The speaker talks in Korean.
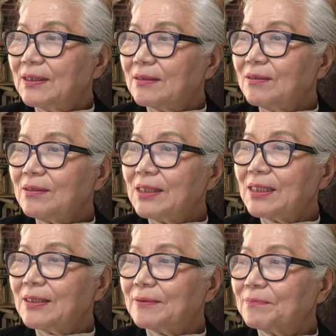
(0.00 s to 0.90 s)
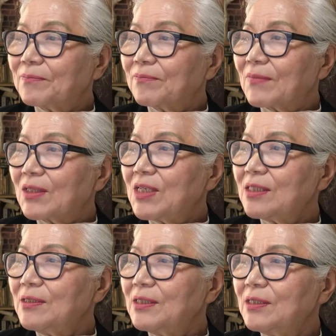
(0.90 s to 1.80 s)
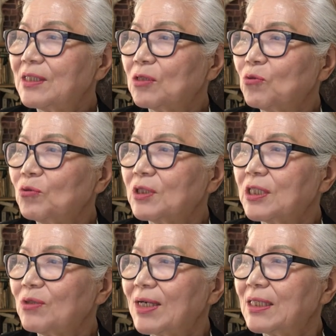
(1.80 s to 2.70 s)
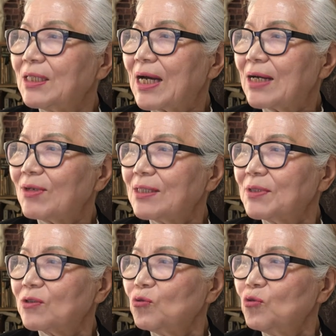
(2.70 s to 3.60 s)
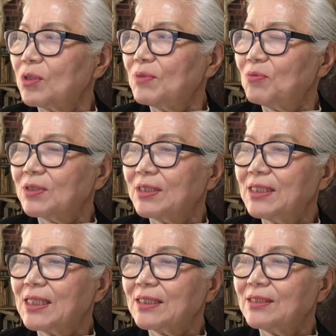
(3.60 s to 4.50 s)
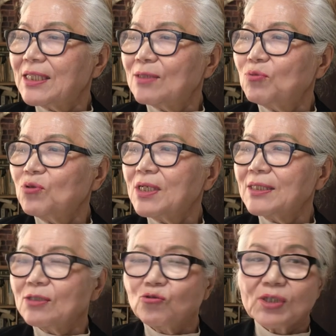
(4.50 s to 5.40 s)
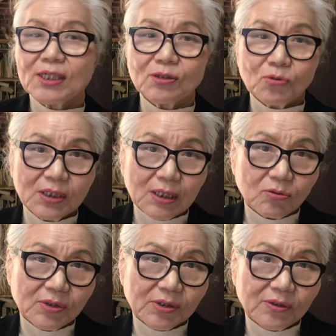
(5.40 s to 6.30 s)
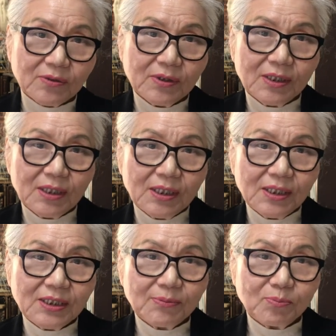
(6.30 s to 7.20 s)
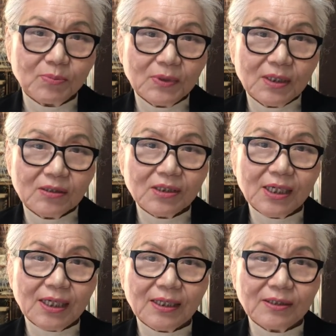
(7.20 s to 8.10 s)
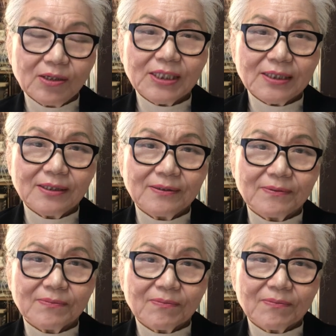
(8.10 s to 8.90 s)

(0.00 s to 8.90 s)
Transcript: 그러나 최근 전, 전황이 악화되면서 유럽 내부에서는 이 같은 제안을 풀어야 한다는 주장이 또 잇따르고 있어요. 이제 러시아 러시아는